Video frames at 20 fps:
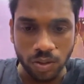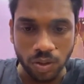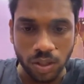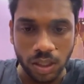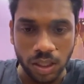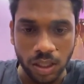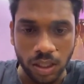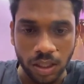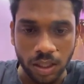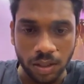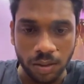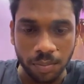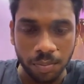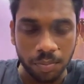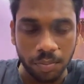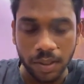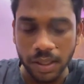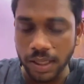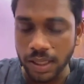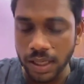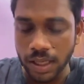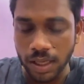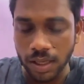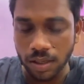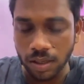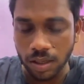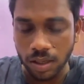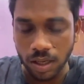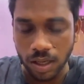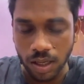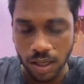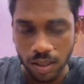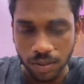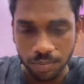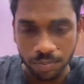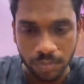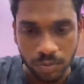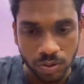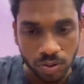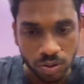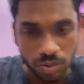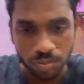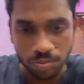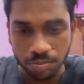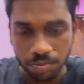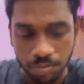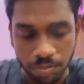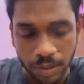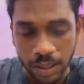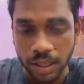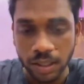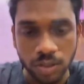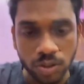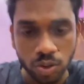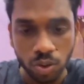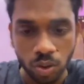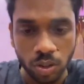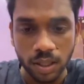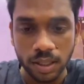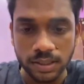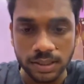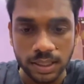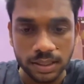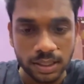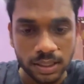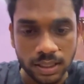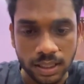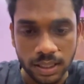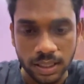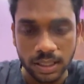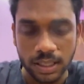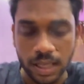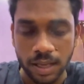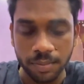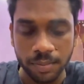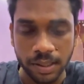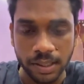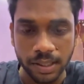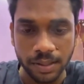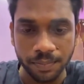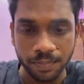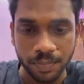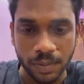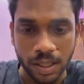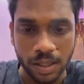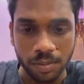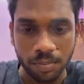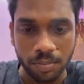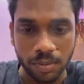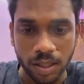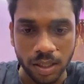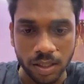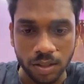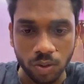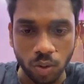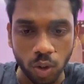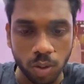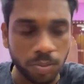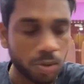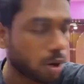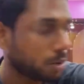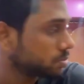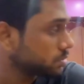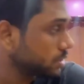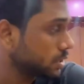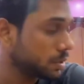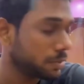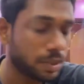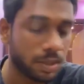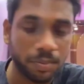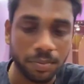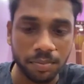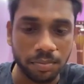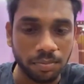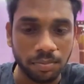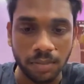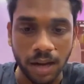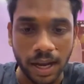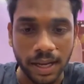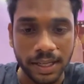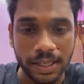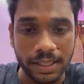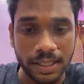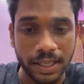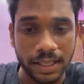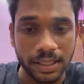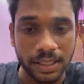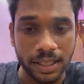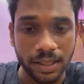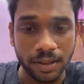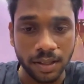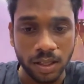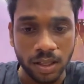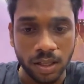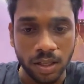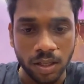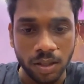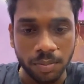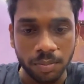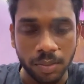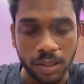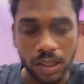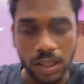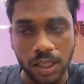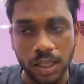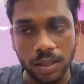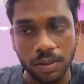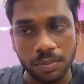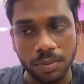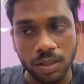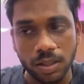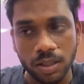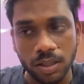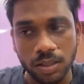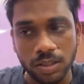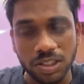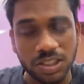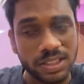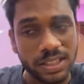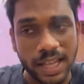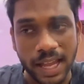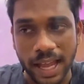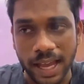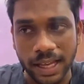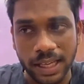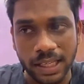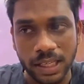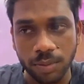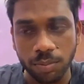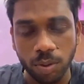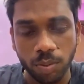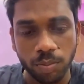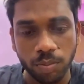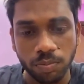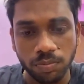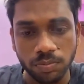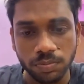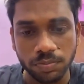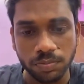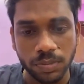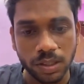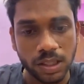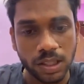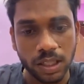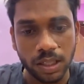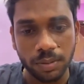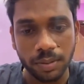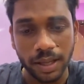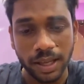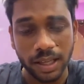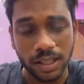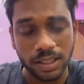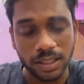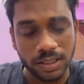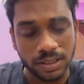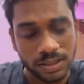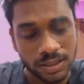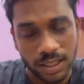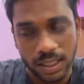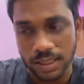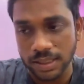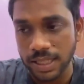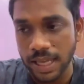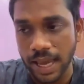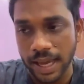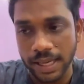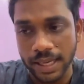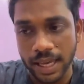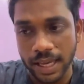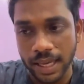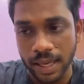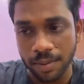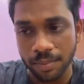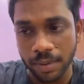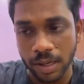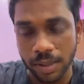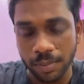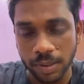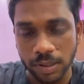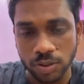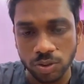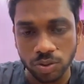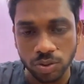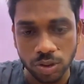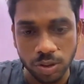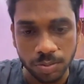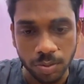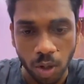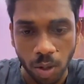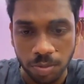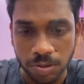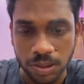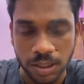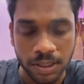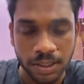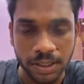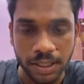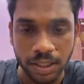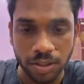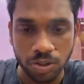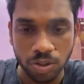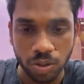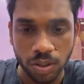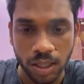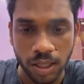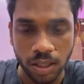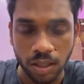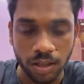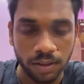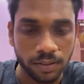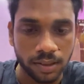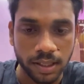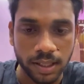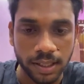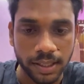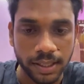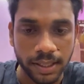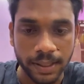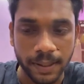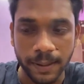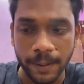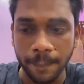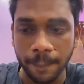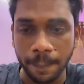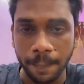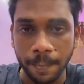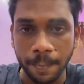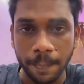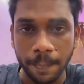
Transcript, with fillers: क्योंकि मैंने हम मैं जो कर सकता था किया मैंने बट कोई भी ऑप्शन अभी बाकी नहीं है मतलब जिसने हैक किया वो मतलब इस तरह से हैक किया कि मेरे पास कुछ भी ऑप्शन ही नहीं छोड़ा रिकवर करने का